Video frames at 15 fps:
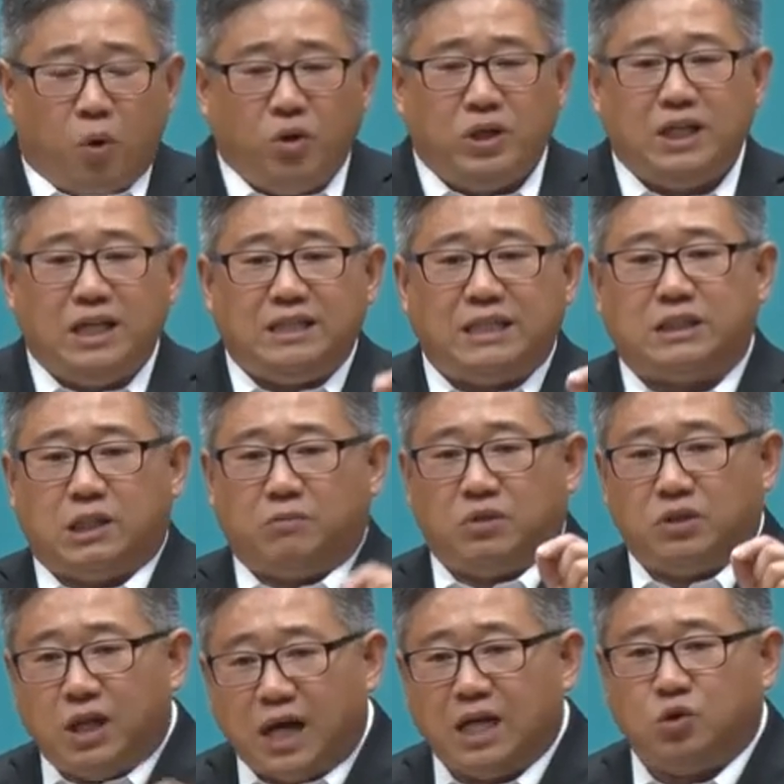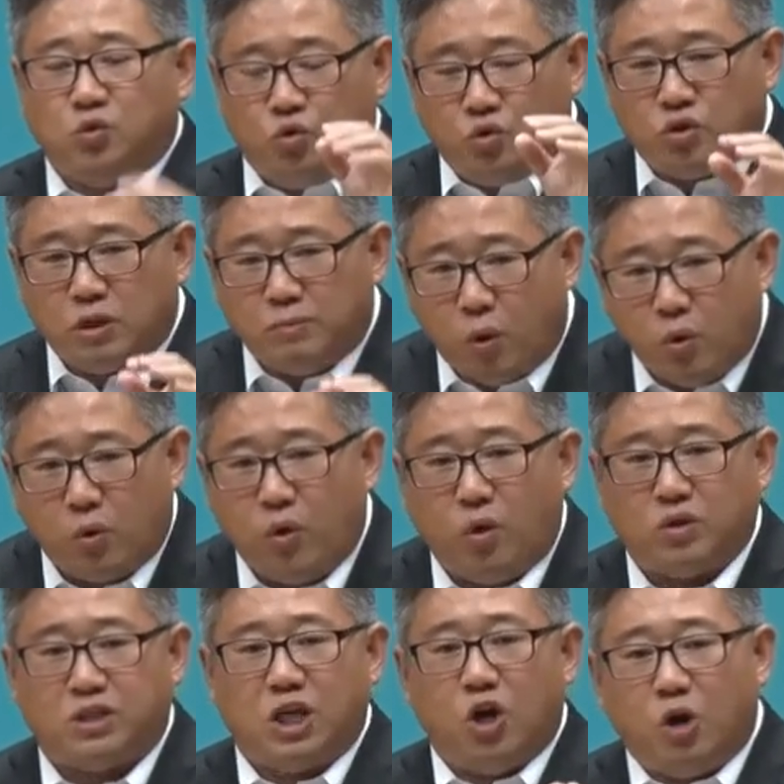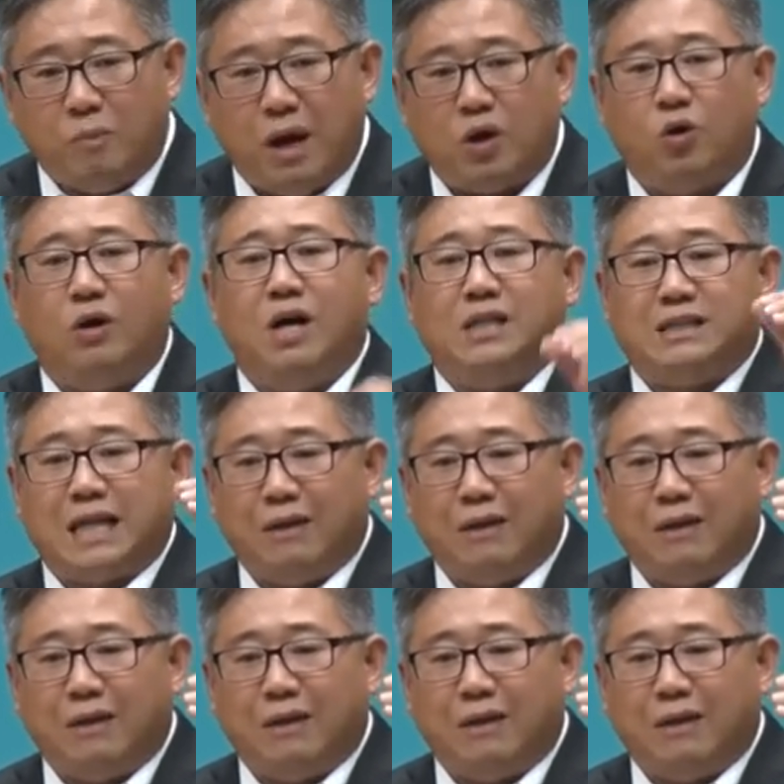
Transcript: 본인이 직접 들어가서 눈으로 보고 체험하고